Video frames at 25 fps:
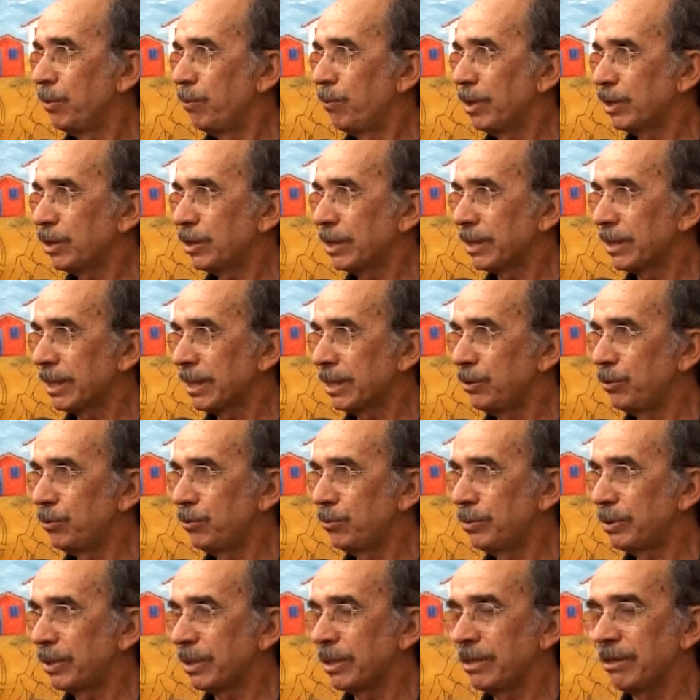uma chegada de
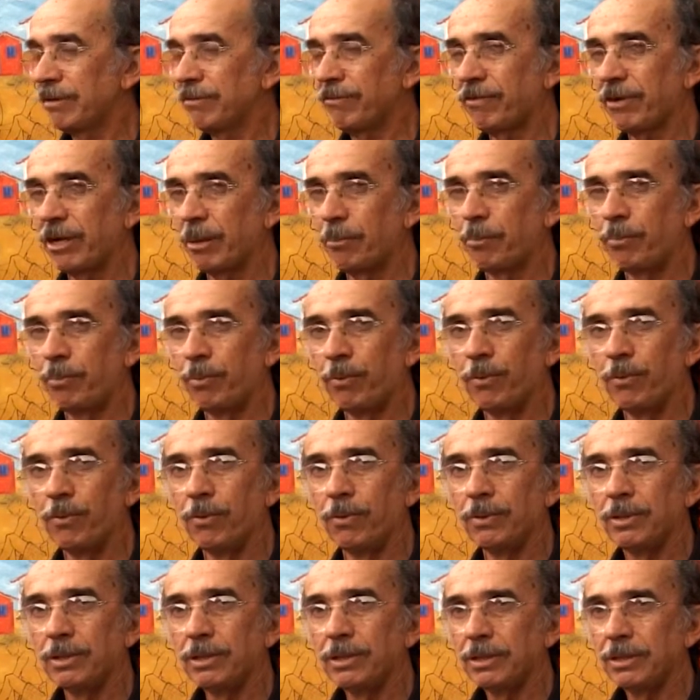um trem a
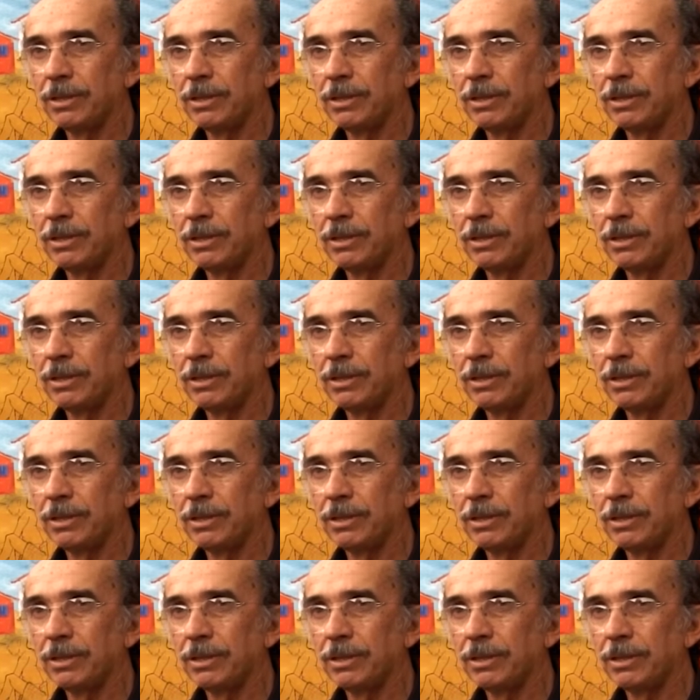vapor,